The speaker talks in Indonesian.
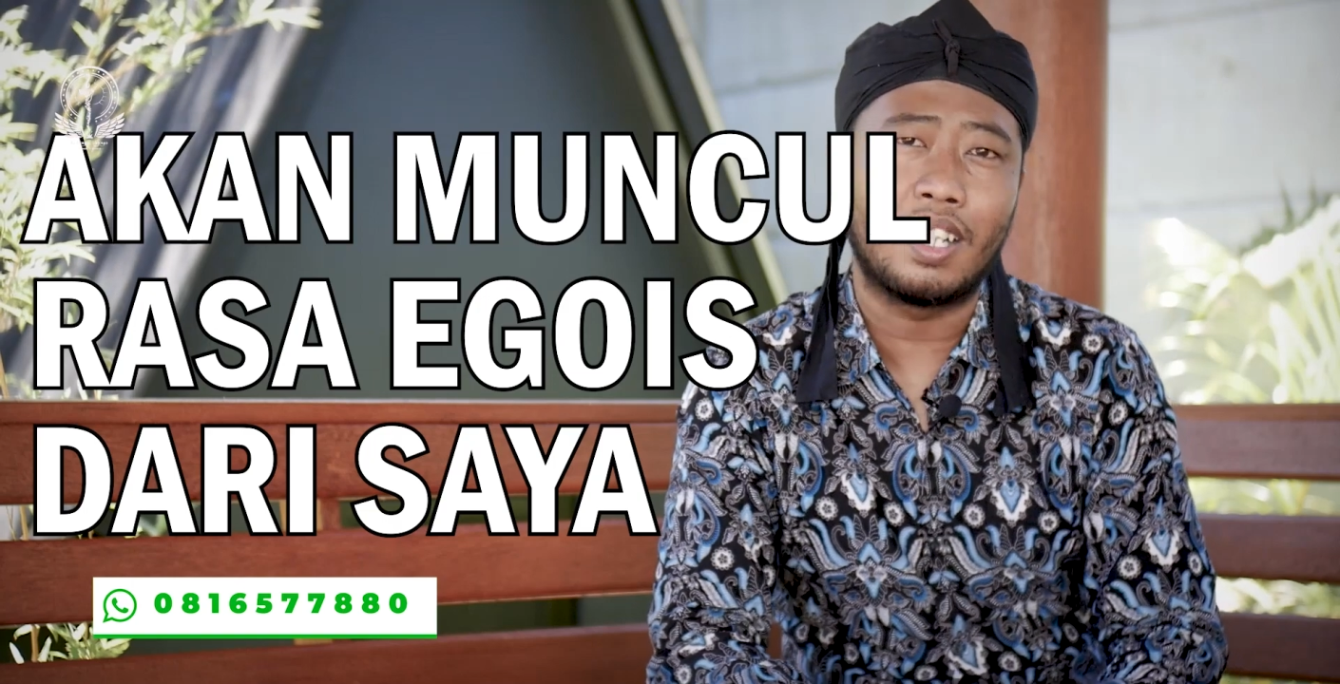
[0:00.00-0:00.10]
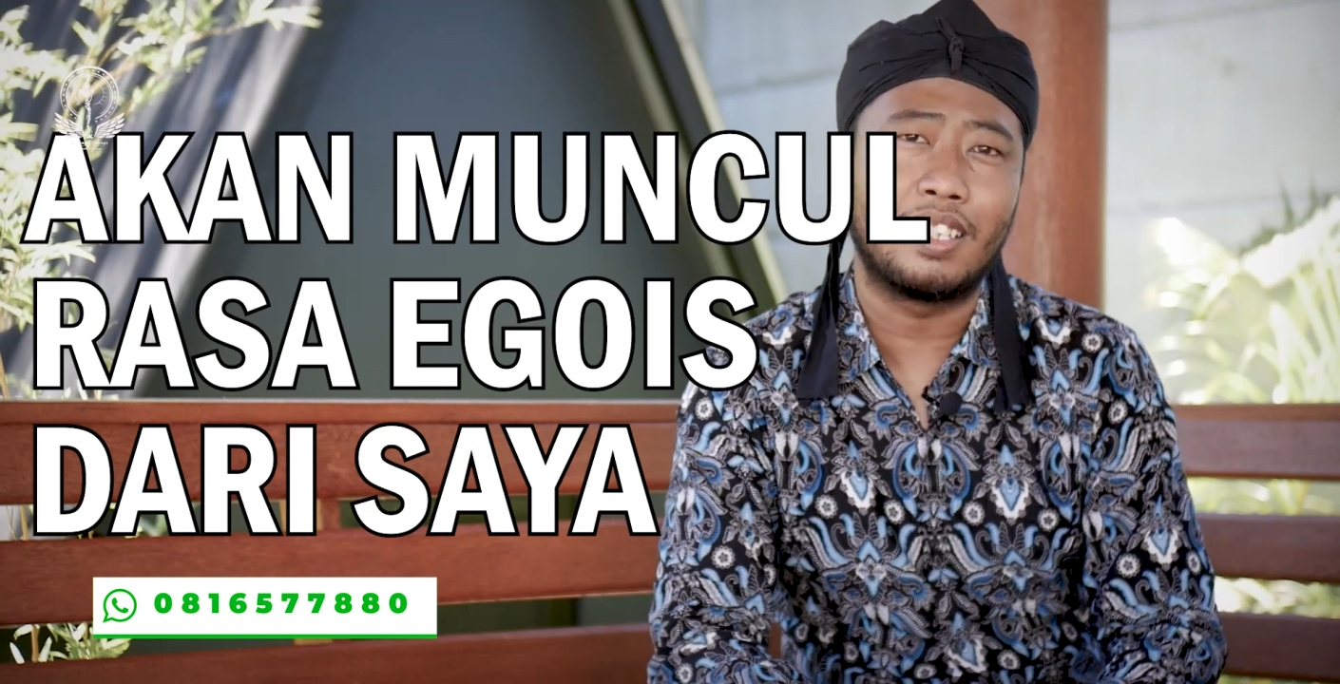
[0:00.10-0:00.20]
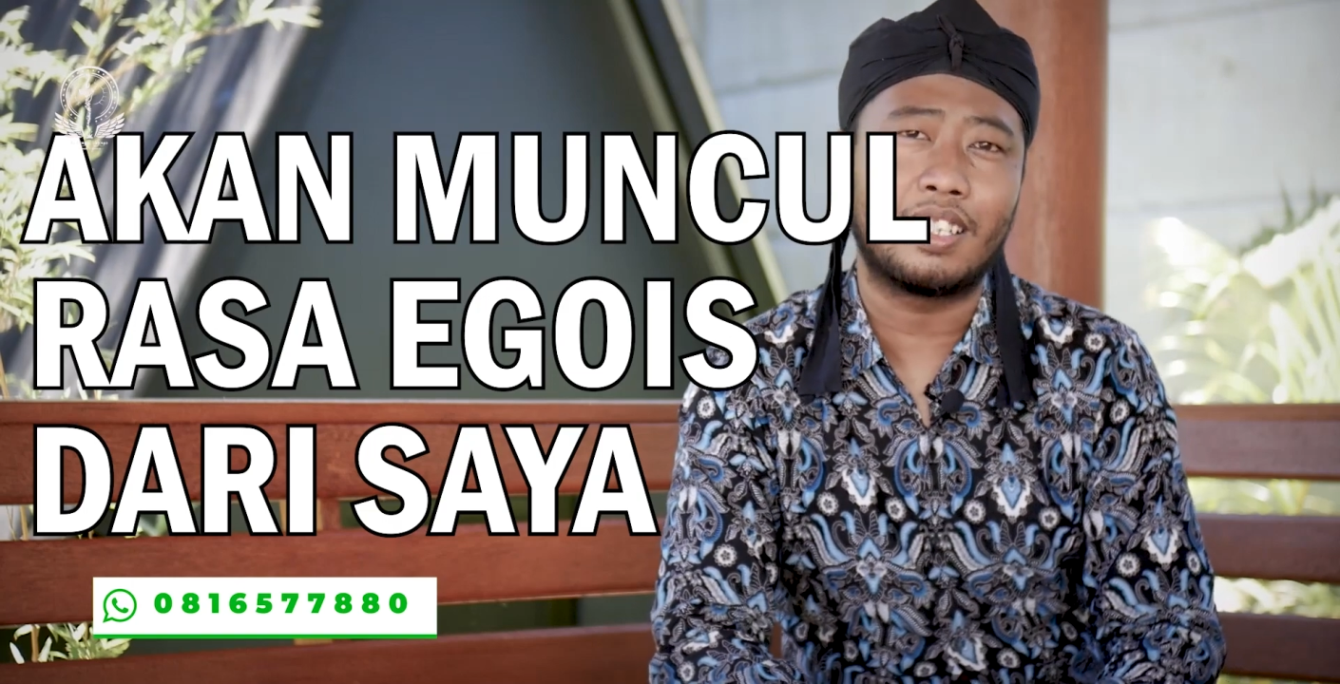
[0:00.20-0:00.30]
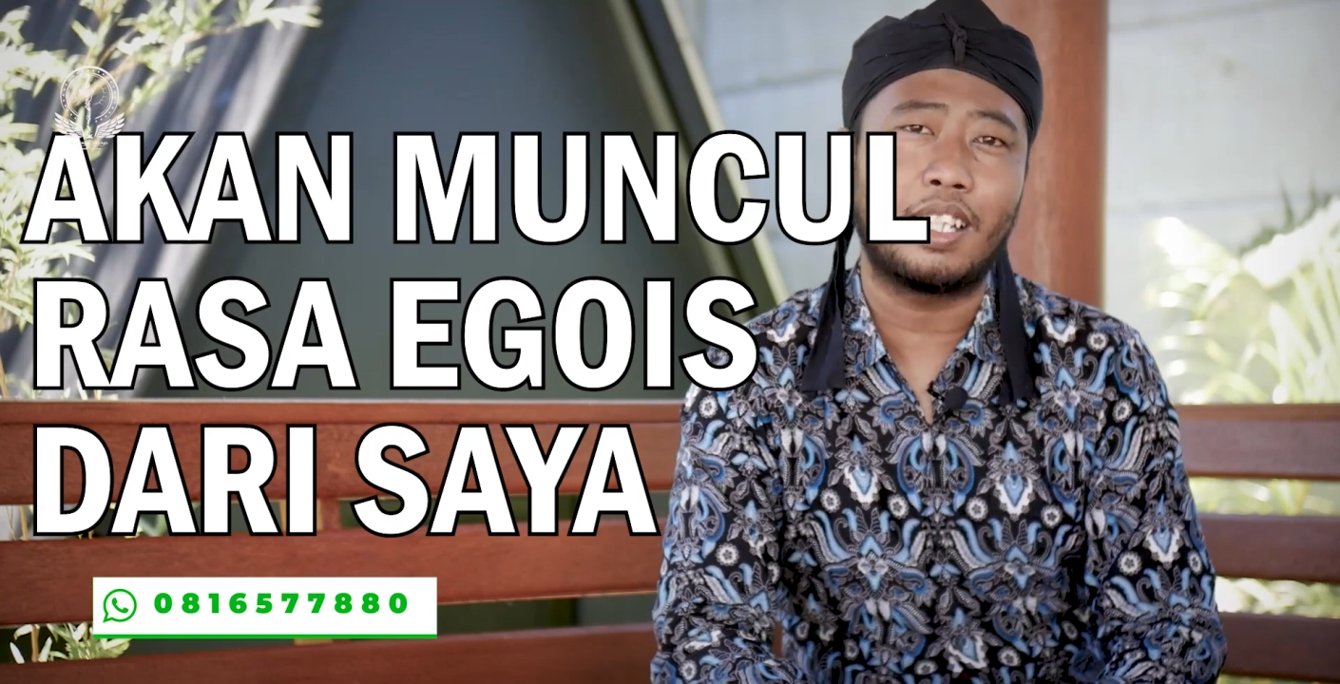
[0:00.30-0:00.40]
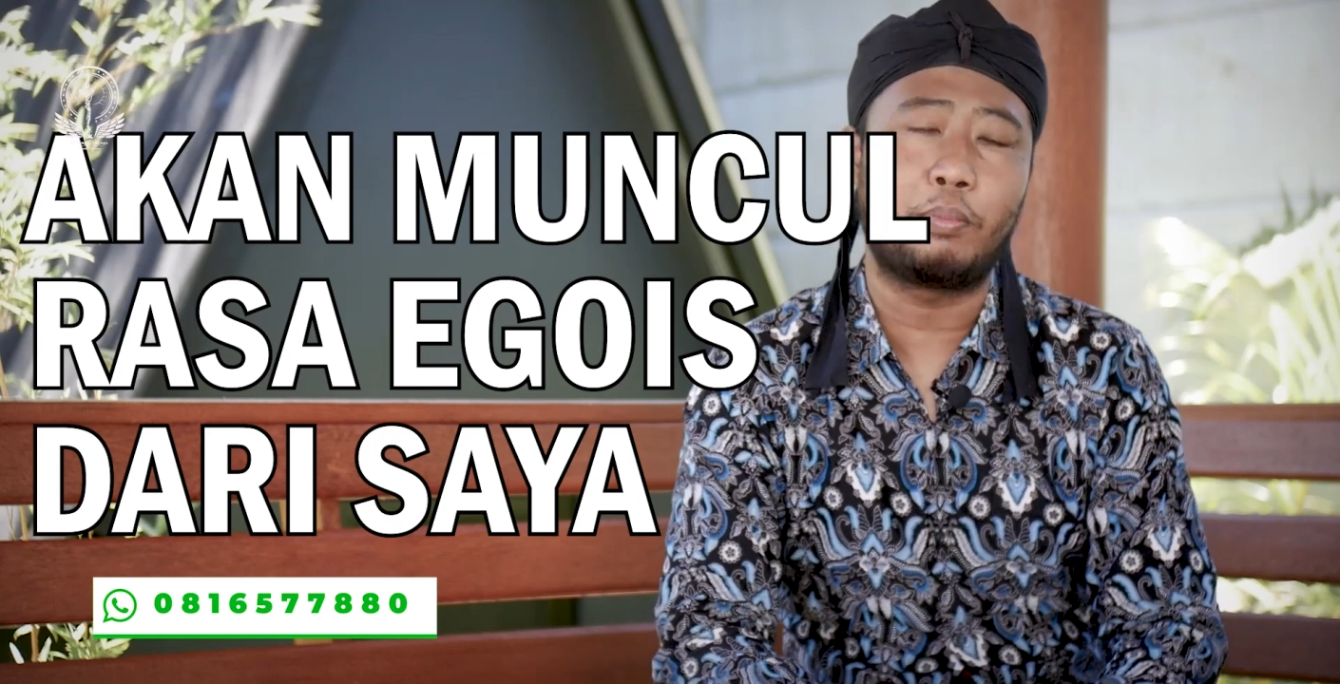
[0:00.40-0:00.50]

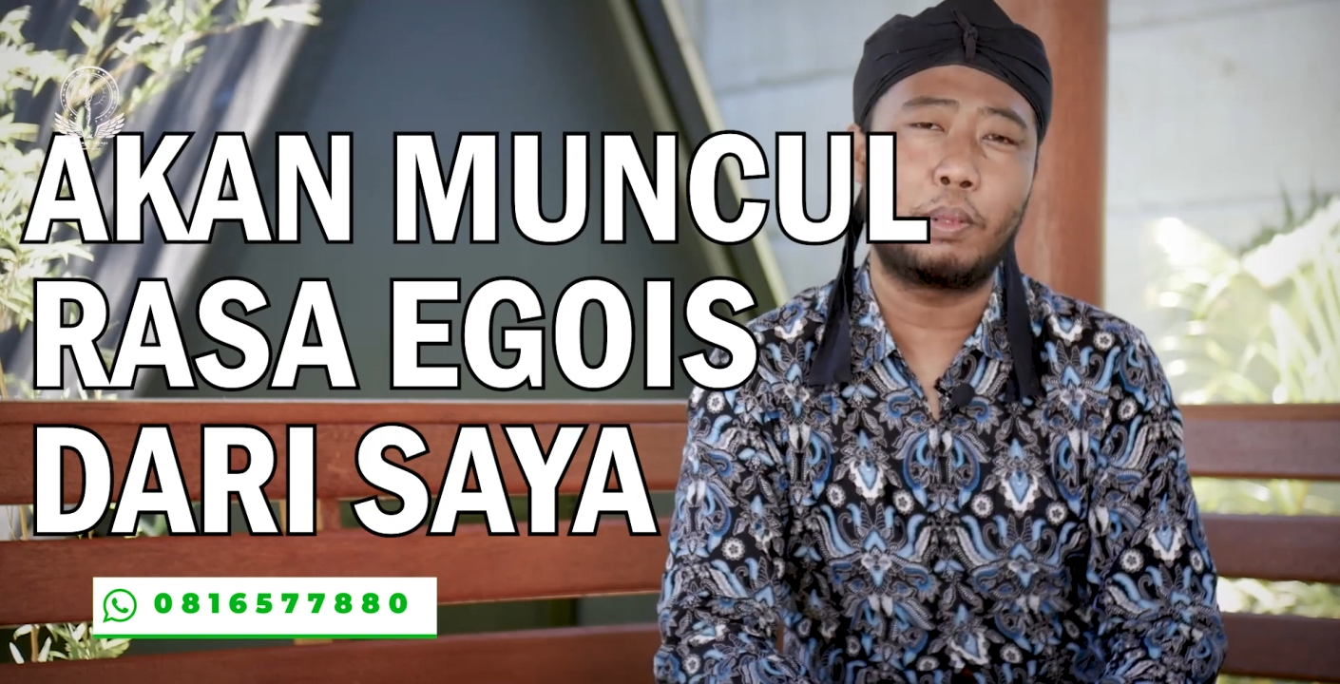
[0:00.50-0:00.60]
dari saya